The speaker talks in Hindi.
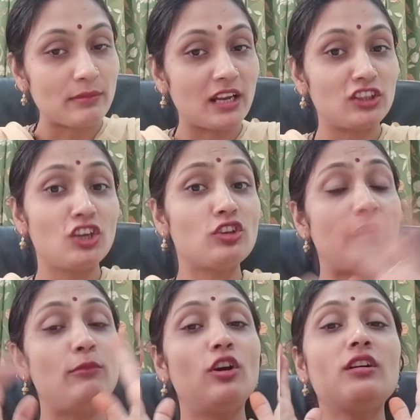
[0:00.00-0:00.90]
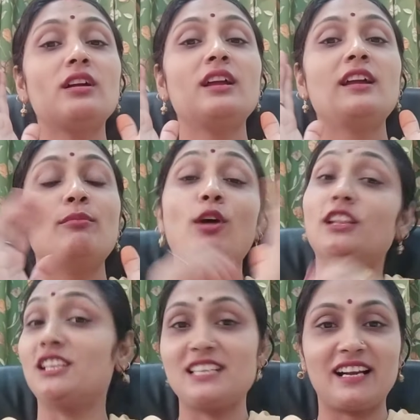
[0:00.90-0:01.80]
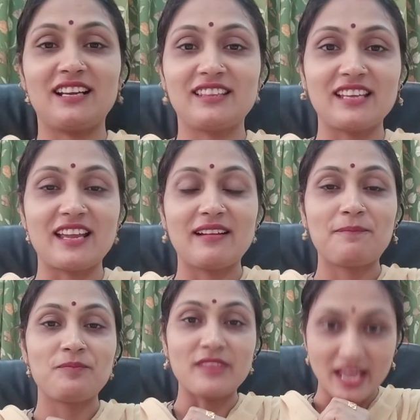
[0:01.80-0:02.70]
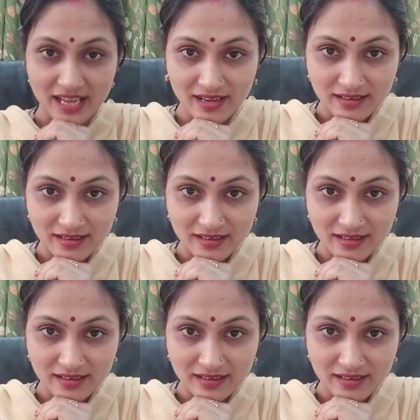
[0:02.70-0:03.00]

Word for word: करते हैं तो हम लोग बहुत अच्छा करते हैं है ना